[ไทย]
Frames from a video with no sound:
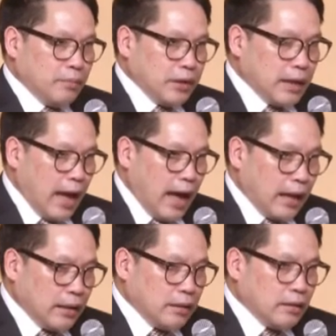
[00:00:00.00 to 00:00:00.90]
พื้นฐา
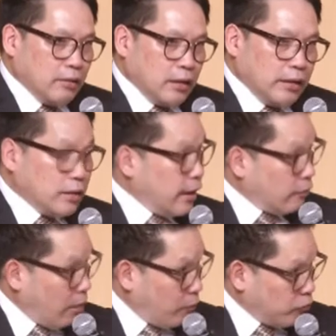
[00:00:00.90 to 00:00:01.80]
นอินเทอร์เน็ต
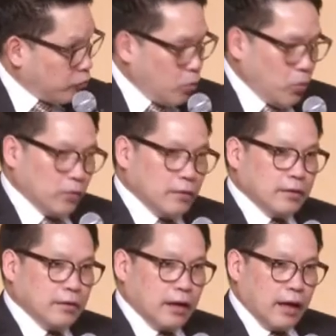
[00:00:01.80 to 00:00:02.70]
ความเร็วสูง
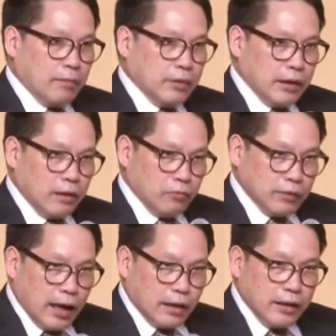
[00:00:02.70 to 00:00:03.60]
นะครับที่เรา
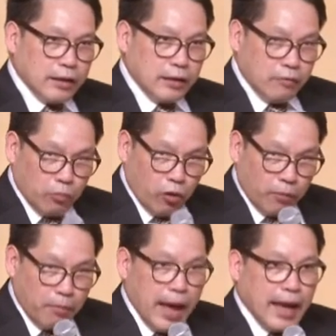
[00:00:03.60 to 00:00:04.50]
รู้จักดีที่เรียกว่าบรอ
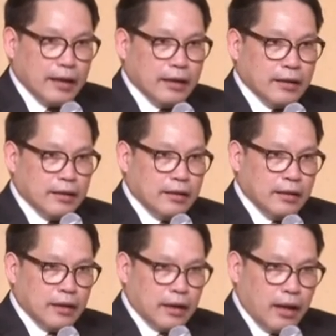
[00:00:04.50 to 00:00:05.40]
ดแบนด์เนี่ย
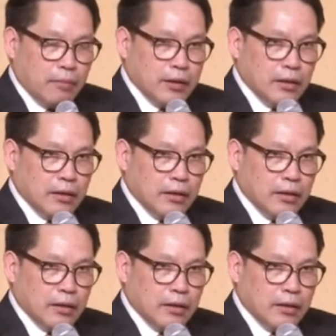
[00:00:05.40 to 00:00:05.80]
นะครับ